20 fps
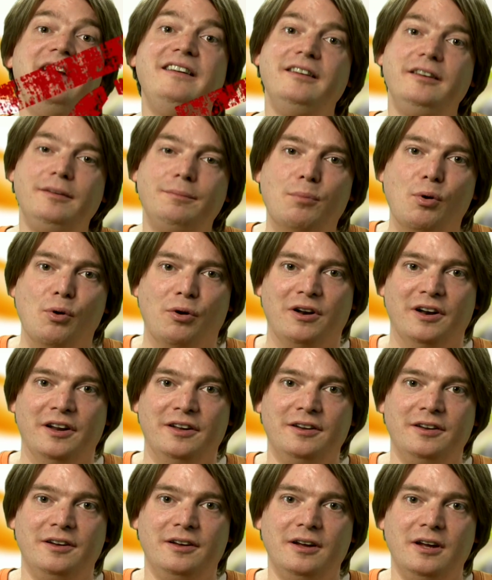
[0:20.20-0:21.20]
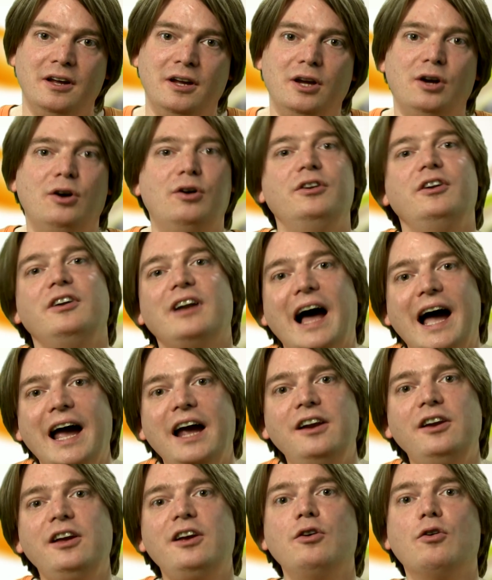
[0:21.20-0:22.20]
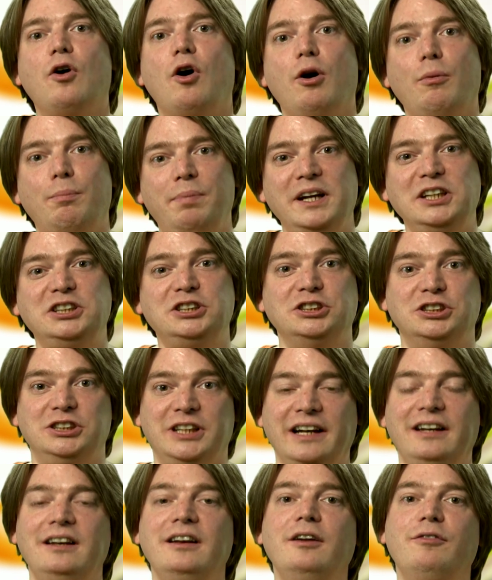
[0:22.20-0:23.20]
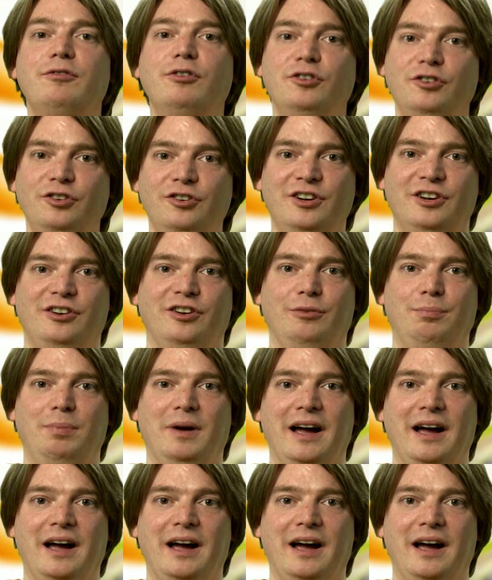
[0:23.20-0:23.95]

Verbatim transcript: es ist möglich. Und in einigen europäischen Städten funktioniert es